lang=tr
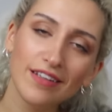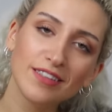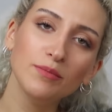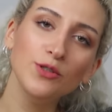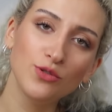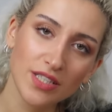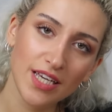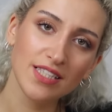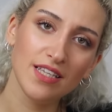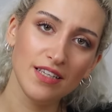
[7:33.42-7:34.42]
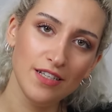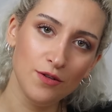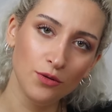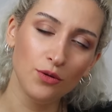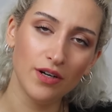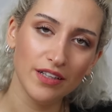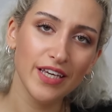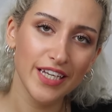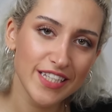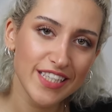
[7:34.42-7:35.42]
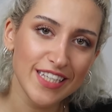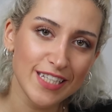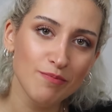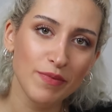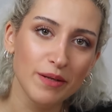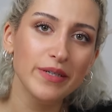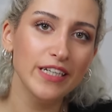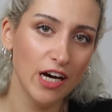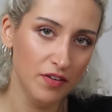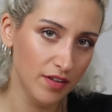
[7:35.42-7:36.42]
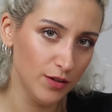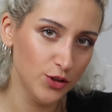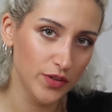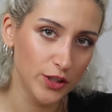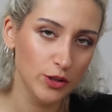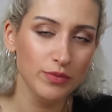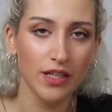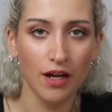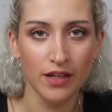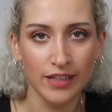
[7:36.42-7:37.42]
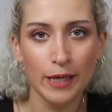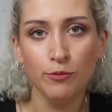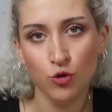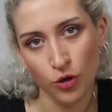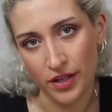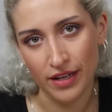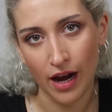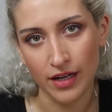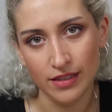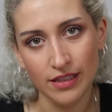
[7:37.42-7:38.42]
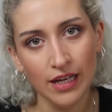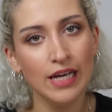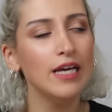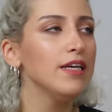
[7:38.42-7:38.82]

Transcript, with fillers: hayatımın %82 kilolu olarak geçtiği için benim kıyafet alışverişim genellikle hep şöyle ilerledi.